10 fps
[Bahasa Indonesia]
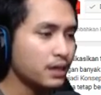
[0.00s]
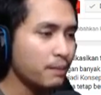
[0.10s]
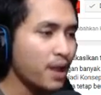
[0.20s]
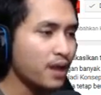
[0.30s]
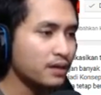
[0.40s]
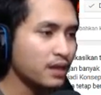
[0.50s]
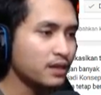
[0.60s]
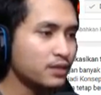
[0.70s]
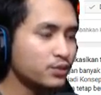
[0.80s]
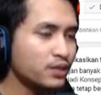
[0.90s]
makna
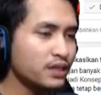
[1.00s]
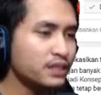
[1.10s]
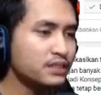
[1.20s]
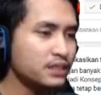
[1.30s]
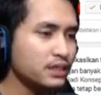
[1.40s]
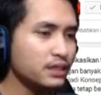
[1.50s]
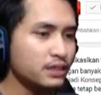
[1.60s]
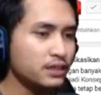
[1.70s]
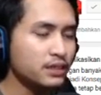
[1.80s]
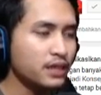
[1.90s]
dan juga isi
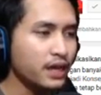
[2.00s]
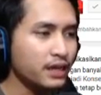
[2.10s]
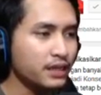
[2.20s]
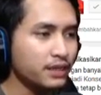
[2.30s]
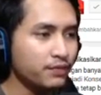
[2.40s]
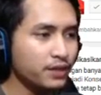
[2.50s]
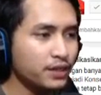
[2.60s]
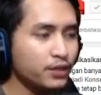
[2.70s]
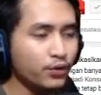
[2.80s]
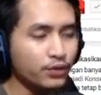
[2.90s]
dari
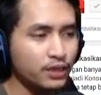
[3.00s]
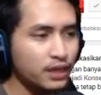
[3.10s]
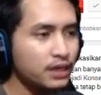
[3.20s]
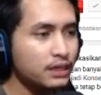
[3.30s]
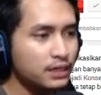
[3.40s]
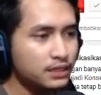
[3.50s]
videonya.